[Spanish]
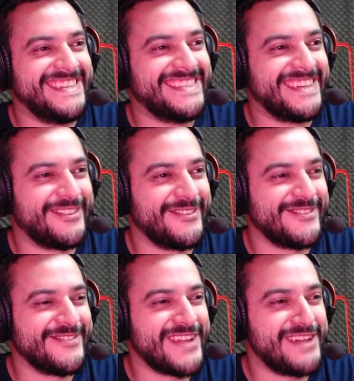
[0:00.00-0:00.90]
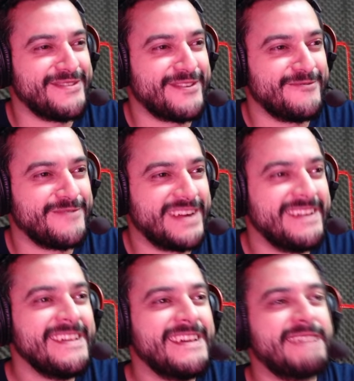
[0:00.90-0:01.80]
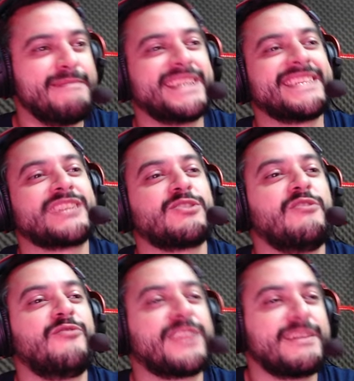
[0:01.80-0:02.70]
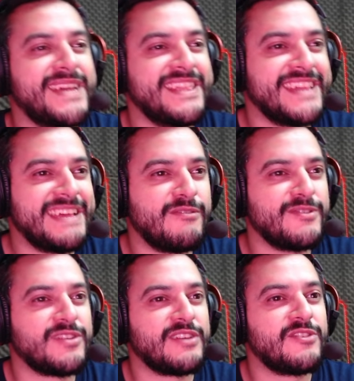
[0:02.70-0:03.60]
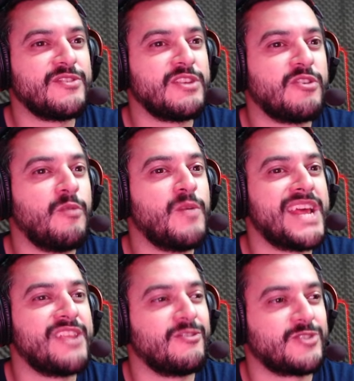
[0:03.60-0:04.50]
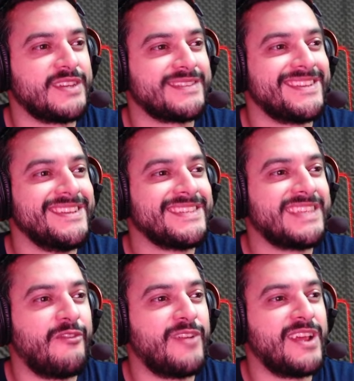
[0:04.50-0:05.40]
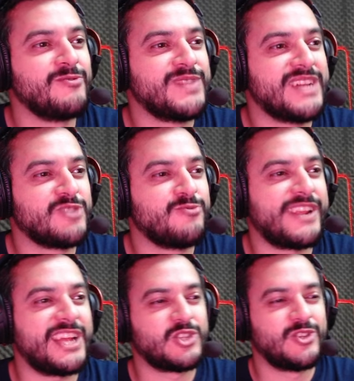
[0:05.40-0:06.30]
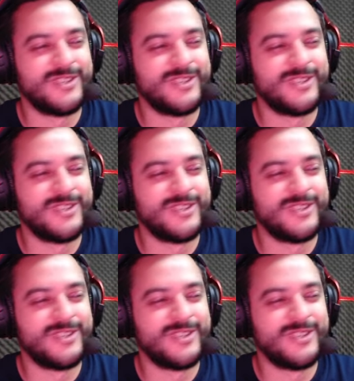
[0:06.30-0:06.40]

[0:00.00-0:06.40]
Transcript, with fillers: es cierto, no lo dejan de ver nunca. En el país está lloviendo fuertemente, en el momento que Dross dijo buenas noches, se fue la luz y cayó un rayo.